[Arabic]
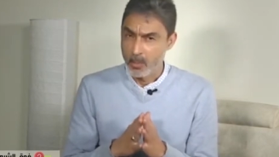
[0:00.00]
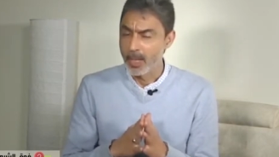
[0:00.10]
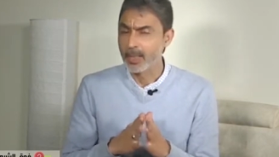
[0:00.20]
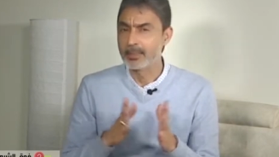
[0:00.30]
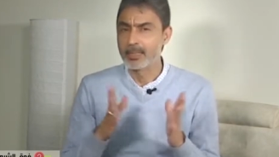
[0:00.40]

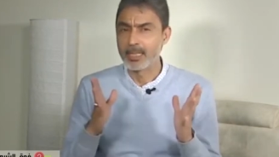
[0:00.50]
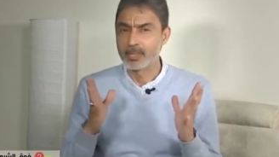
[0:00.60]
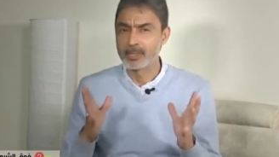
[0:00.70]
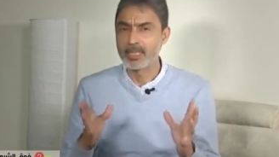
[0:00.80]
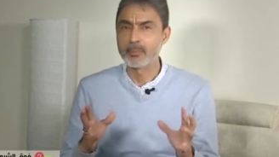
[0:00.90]
وهذه
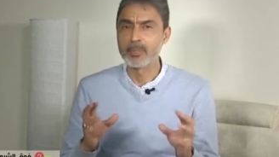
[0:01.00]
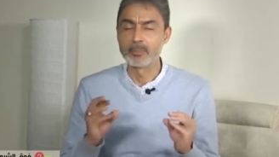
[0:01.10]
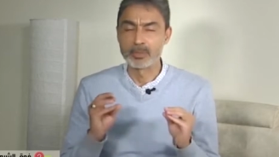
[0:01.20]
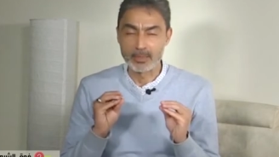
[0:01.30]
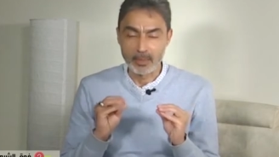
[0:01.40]
الأجسام
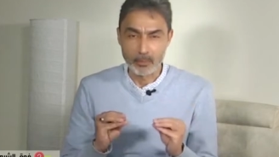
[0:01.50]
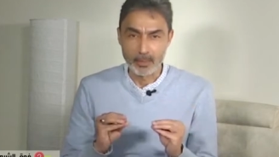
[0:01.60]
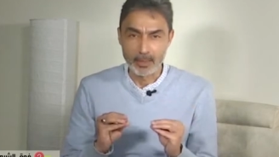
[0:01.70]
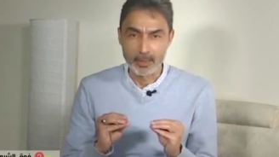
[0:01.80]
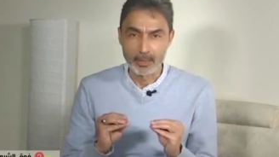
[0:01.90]

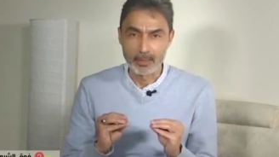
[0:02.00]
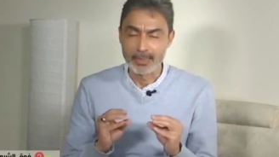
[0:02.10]
المتطورة